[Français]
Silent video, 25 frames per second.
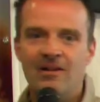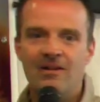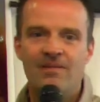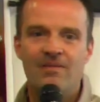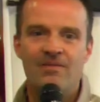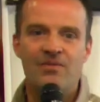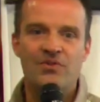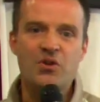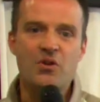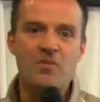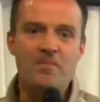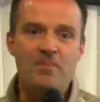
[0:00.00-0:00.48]

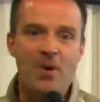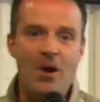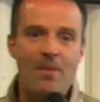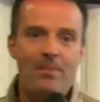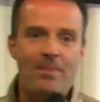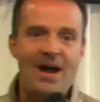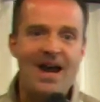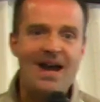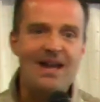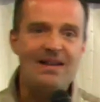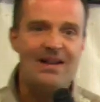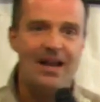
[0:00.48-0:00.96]
Tu ne peux
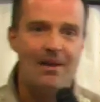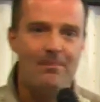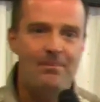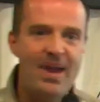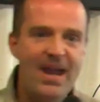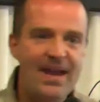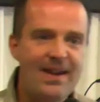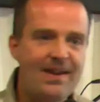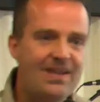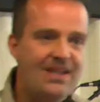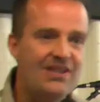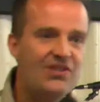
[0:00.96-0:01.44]
pas être la
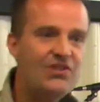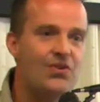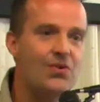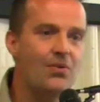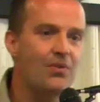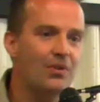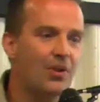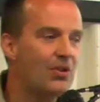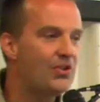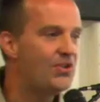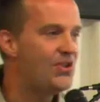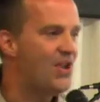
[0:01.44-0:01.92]
bénédiction
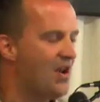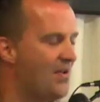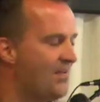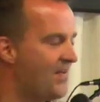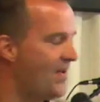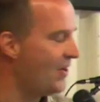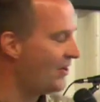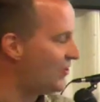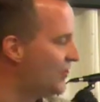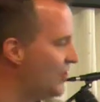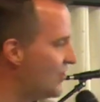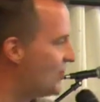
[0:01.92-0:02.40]
que Dieu veut
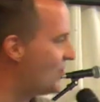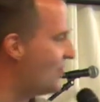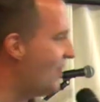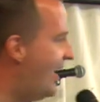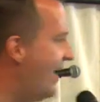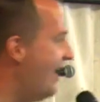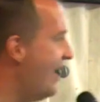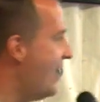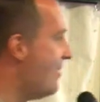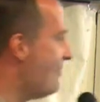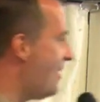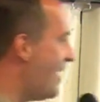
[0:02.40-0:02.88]
que tu sois
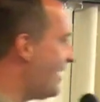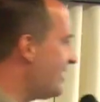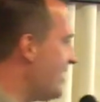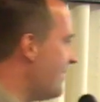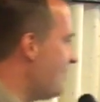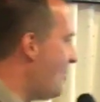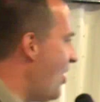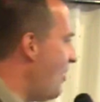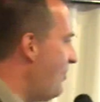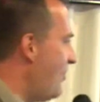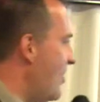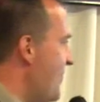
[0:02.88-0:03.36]
par tes
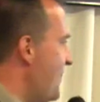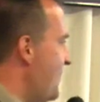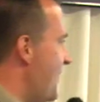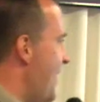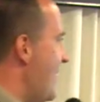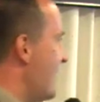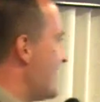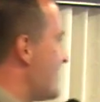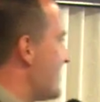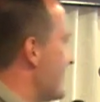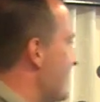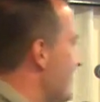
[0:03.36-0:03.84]
propres
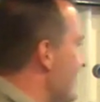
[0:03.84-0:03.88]
forces.